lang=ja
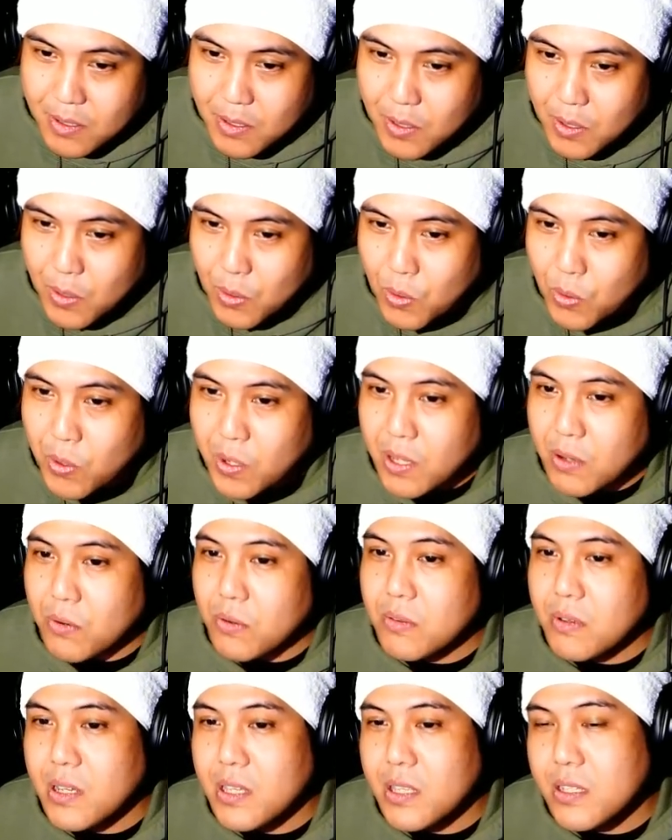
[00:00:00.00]
こ
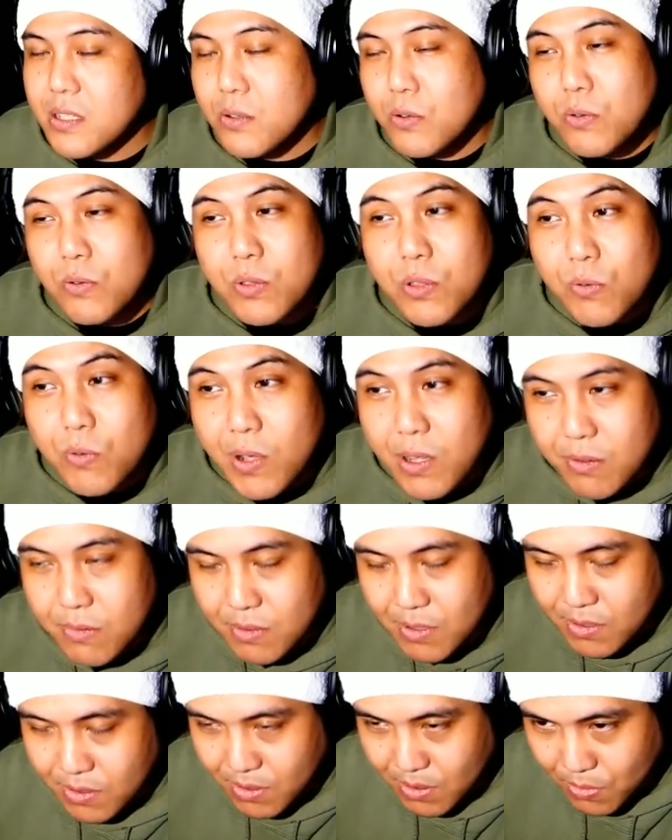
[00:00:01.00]
の話ここで終わるんで
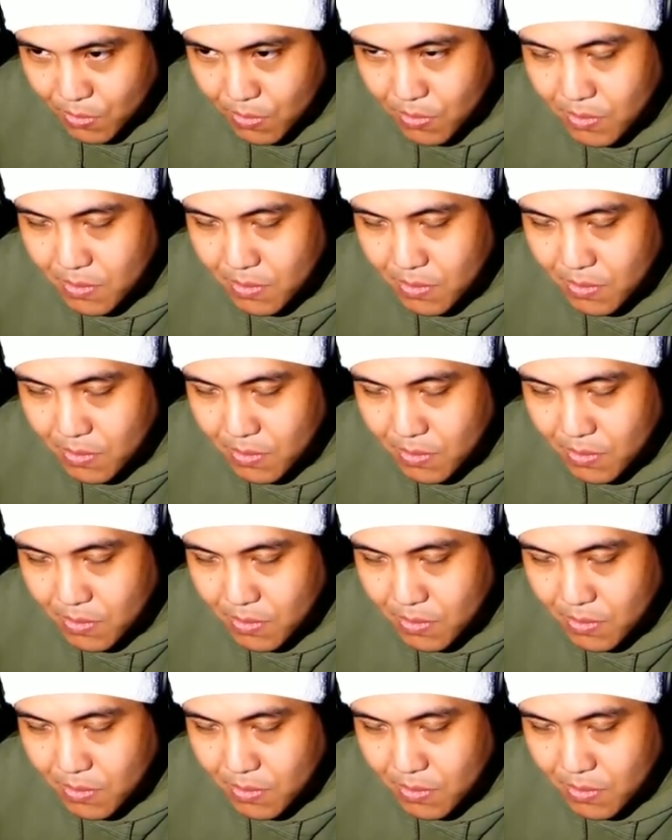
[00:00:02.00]
すけど、